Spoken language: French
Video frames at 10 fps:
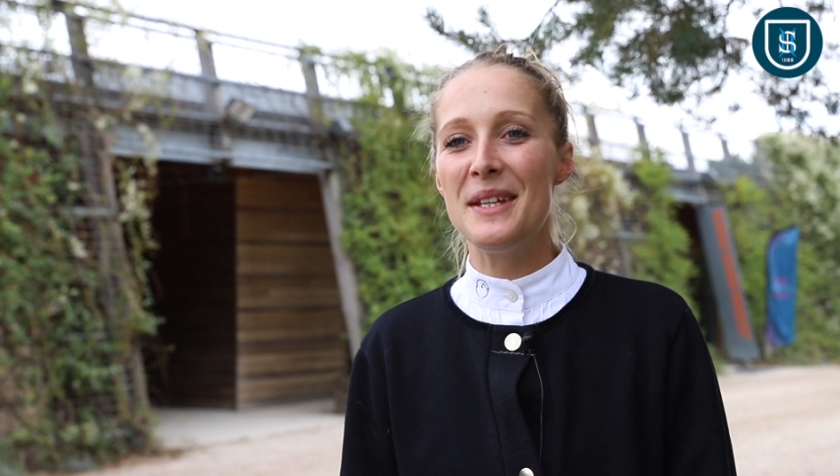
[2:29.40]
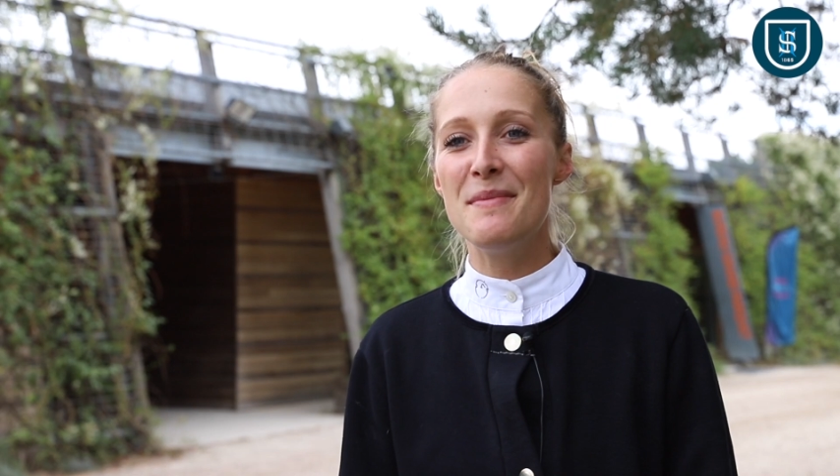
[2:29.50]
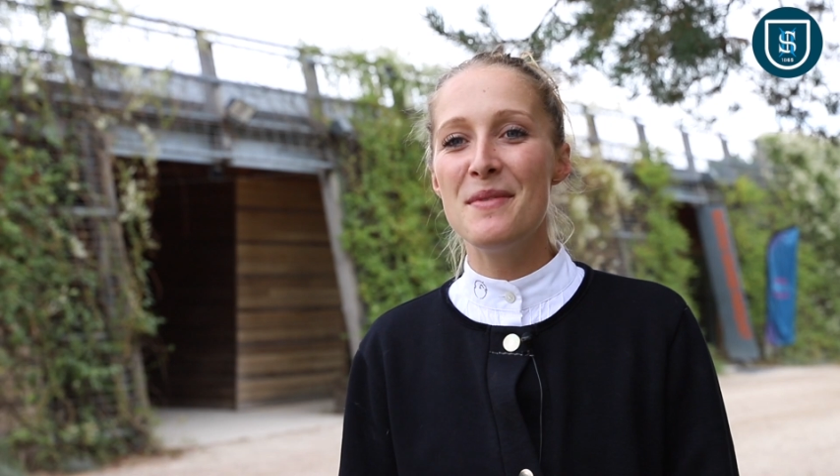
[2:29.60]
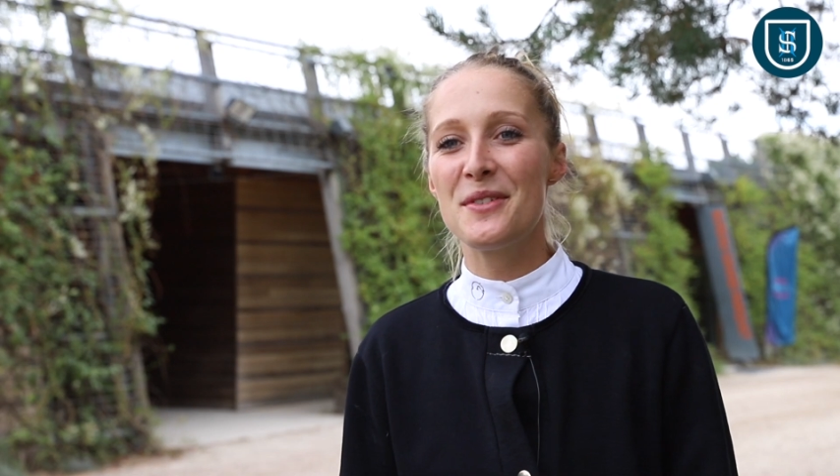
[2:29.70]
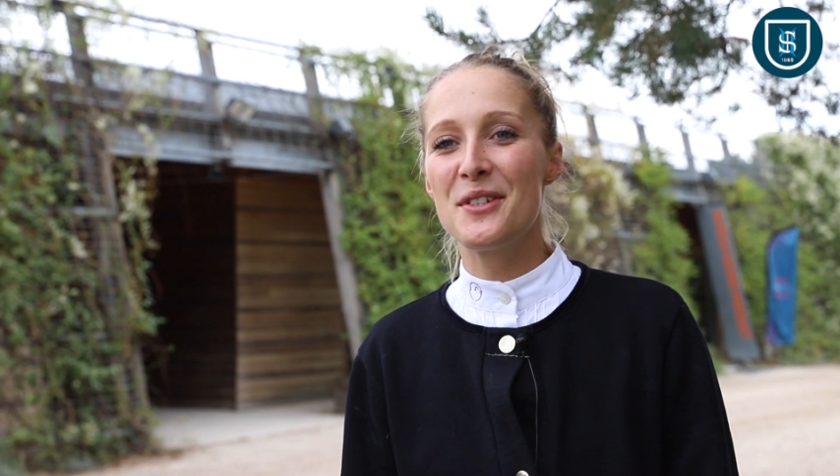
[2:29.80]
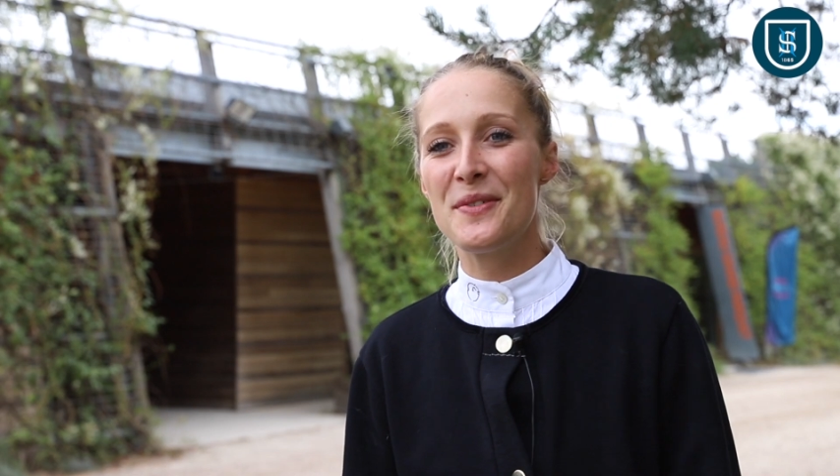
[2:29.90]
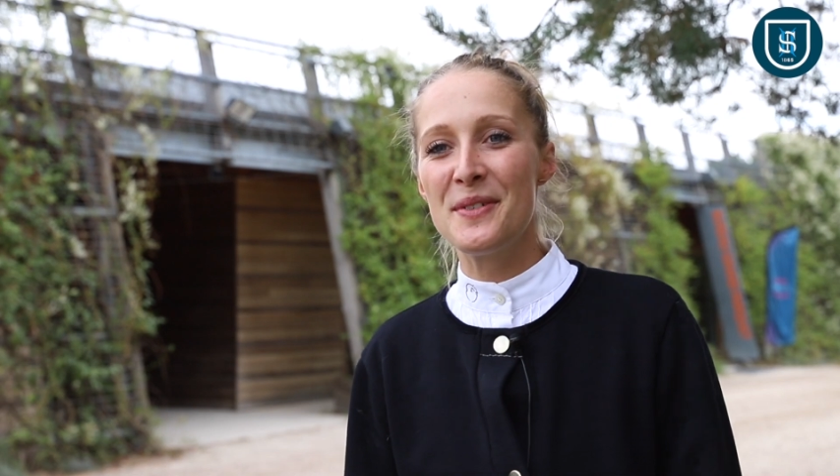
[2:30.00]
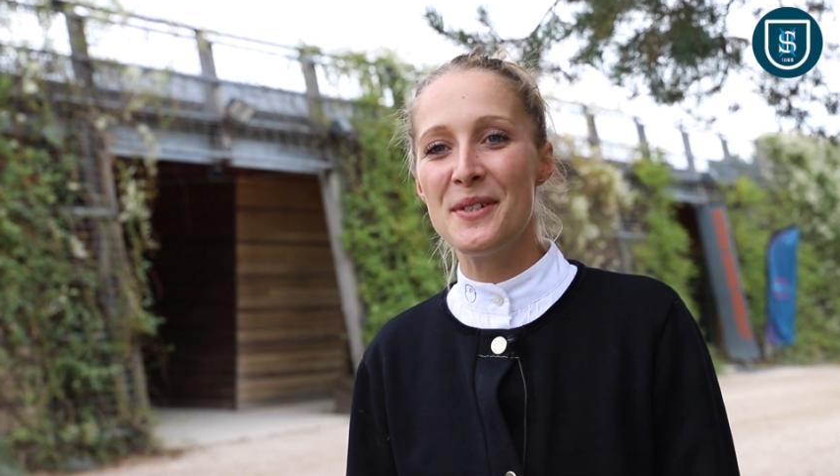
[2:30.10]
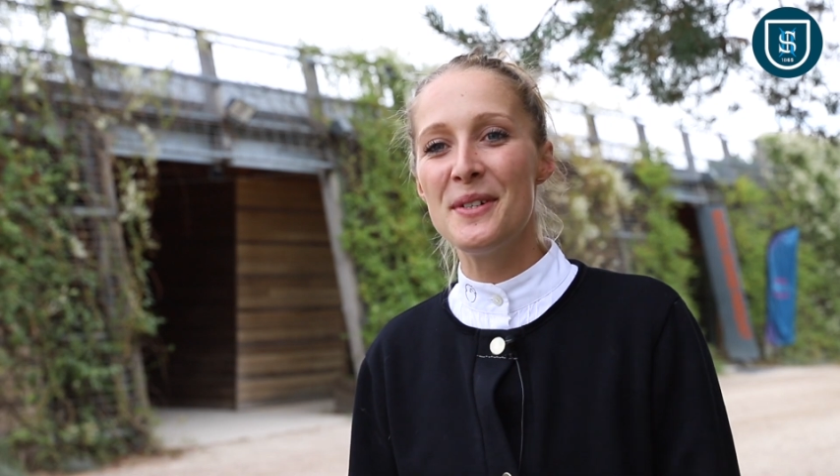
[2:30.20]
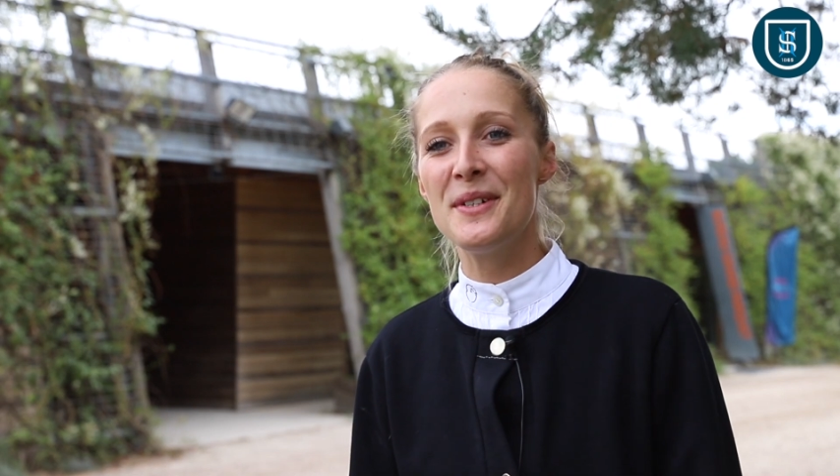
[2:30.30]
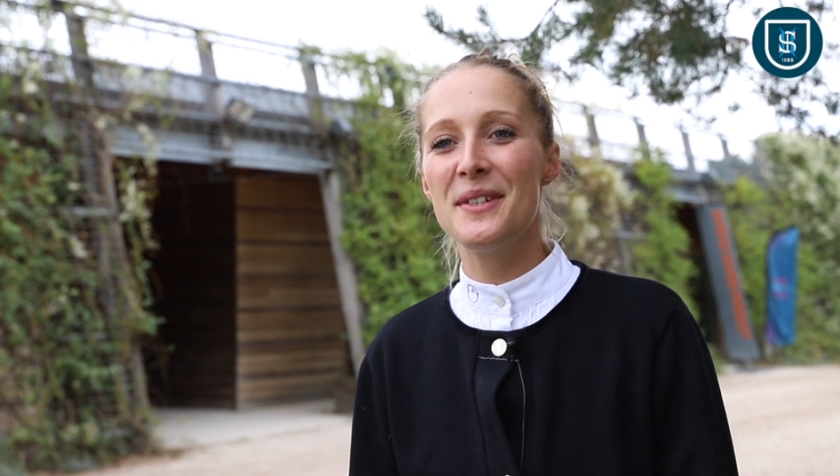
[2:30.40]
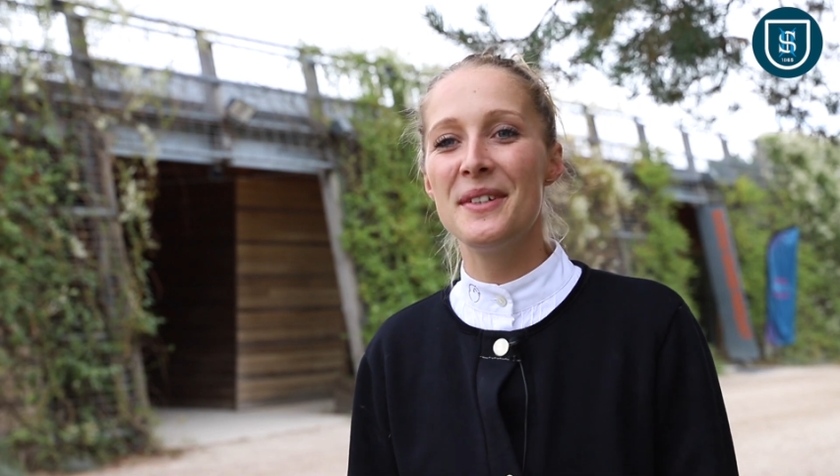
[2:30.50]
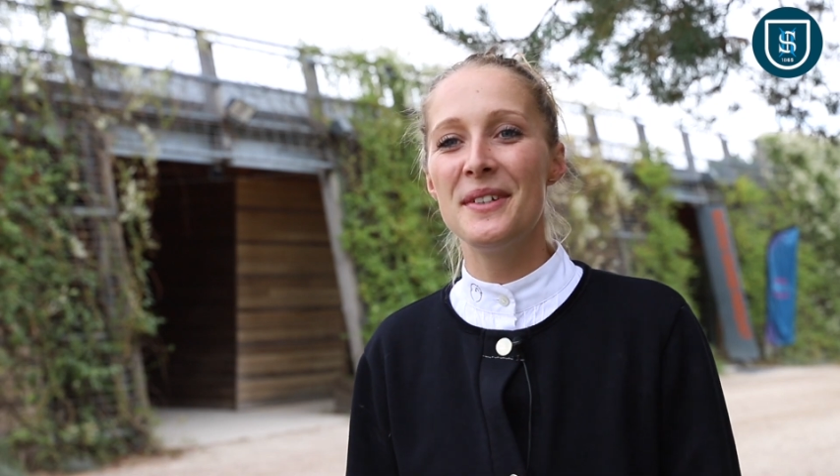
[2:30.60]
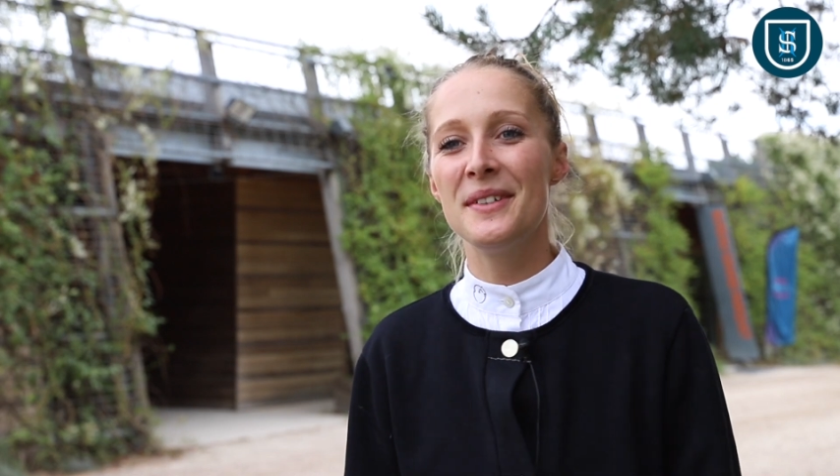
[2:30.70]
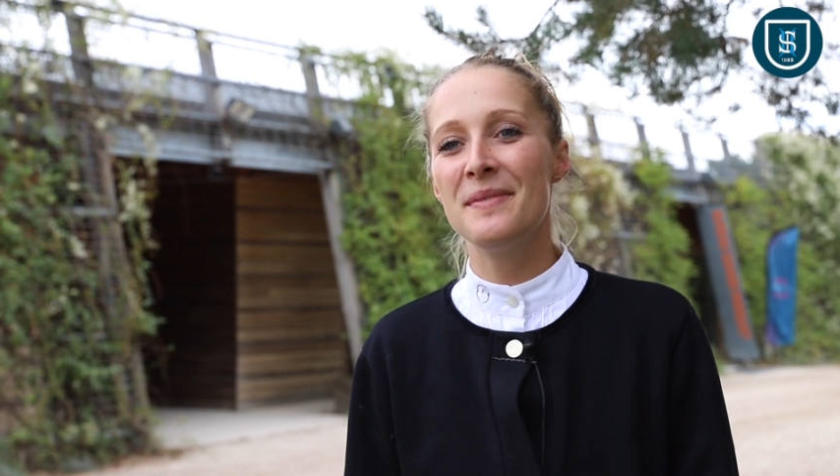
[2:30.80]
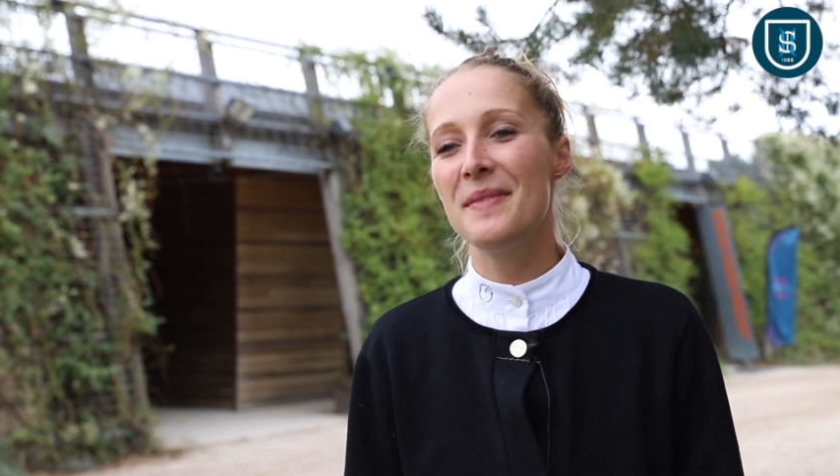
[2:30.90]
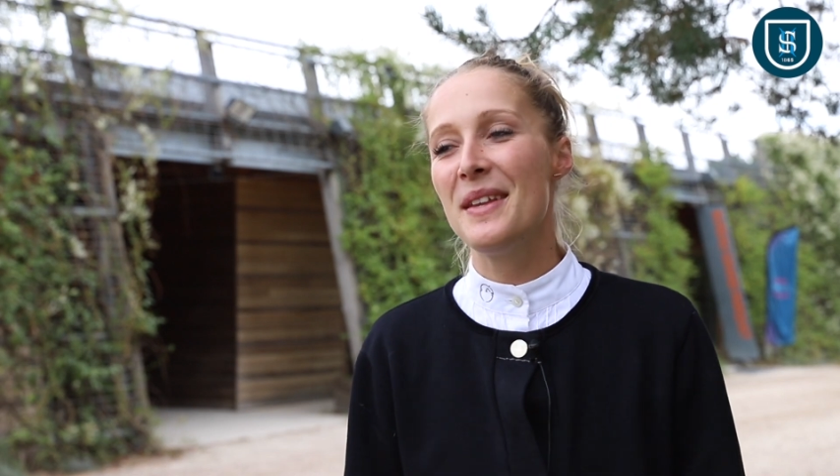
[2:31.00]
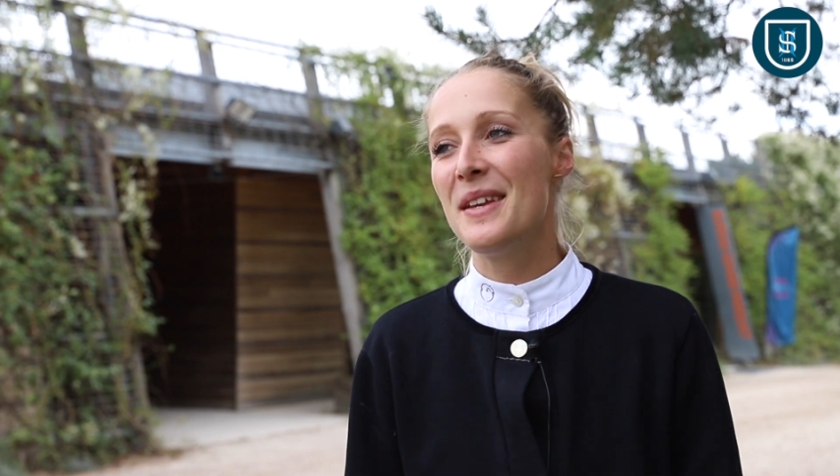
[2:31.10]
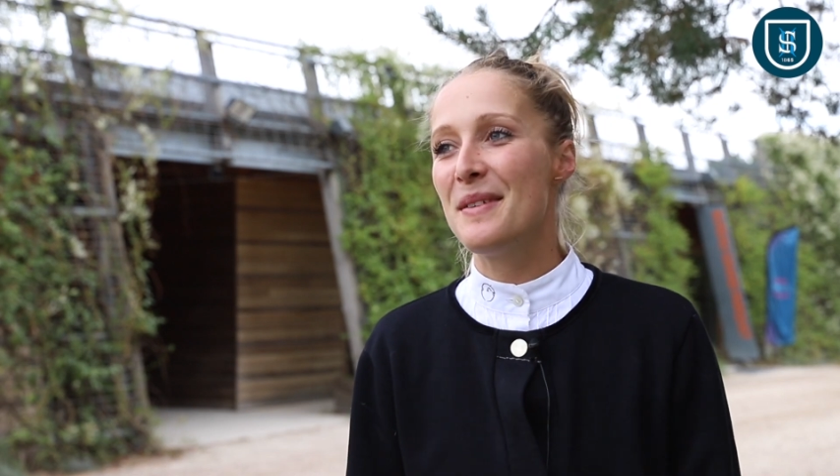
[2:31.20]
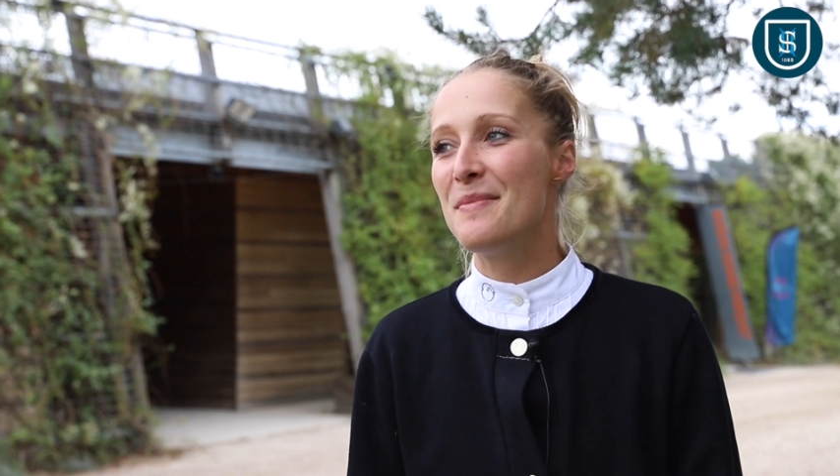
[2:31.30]
des bons chevaux
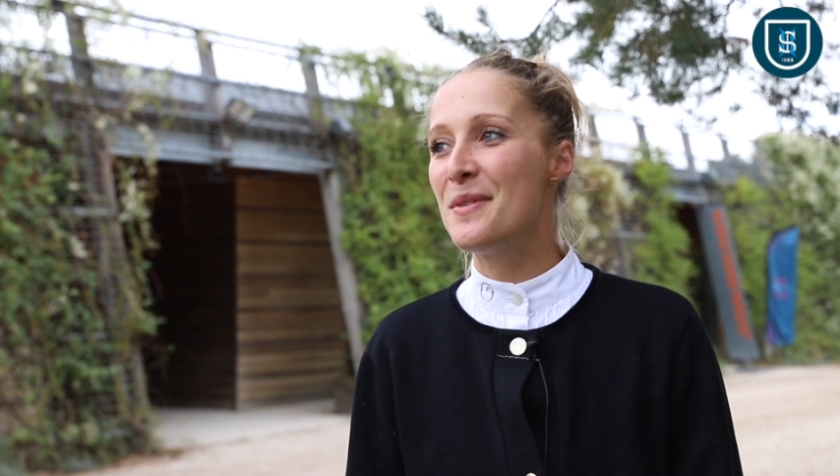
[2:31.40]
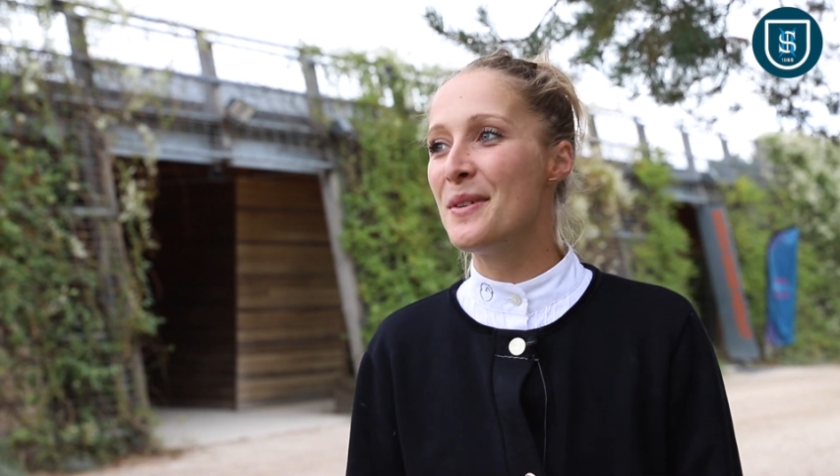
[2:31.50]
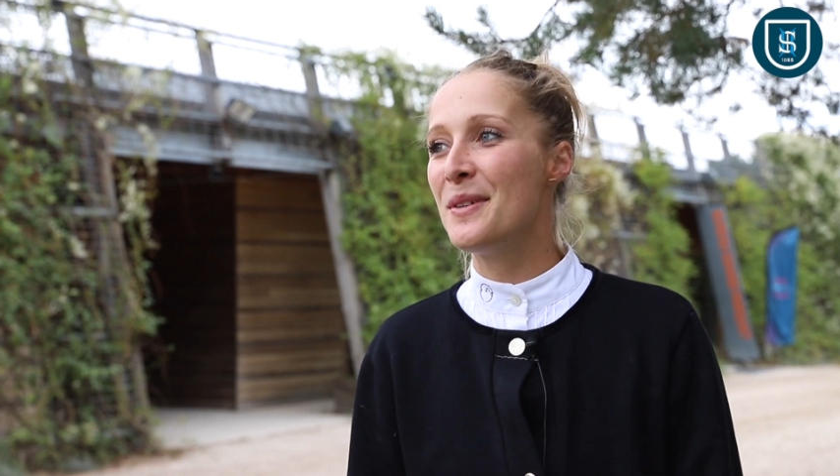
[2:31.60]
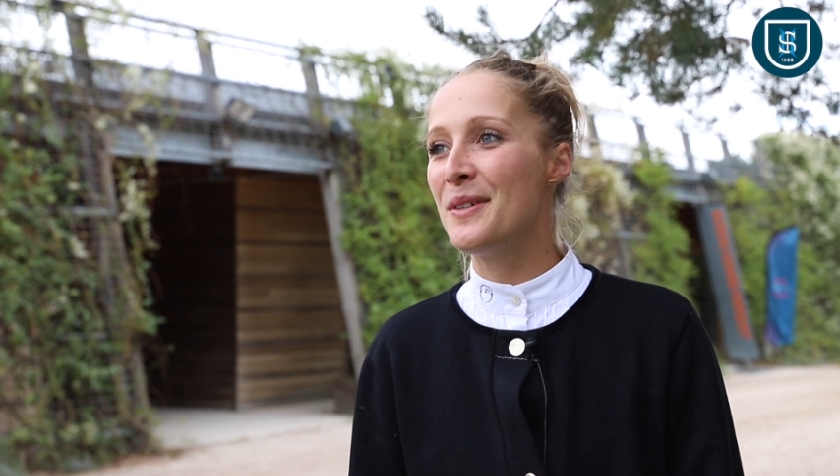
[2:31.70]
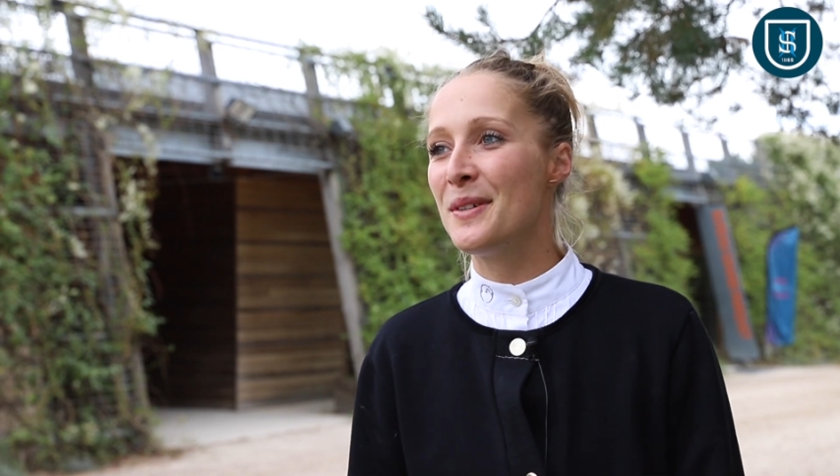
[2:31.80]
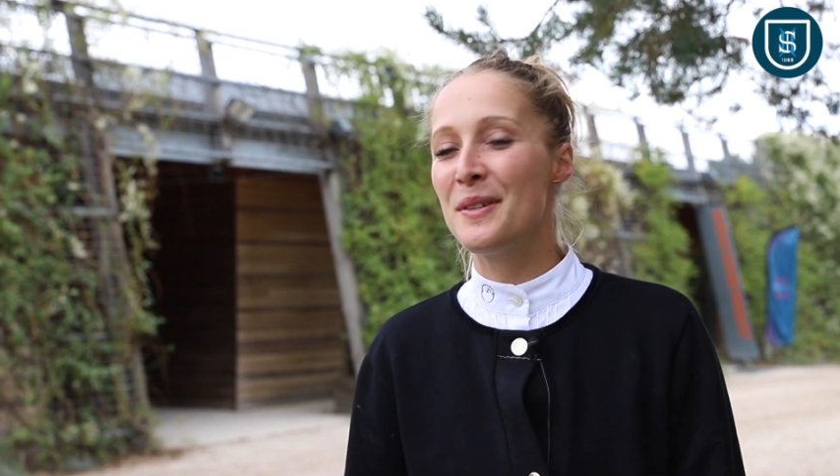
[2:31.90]
pour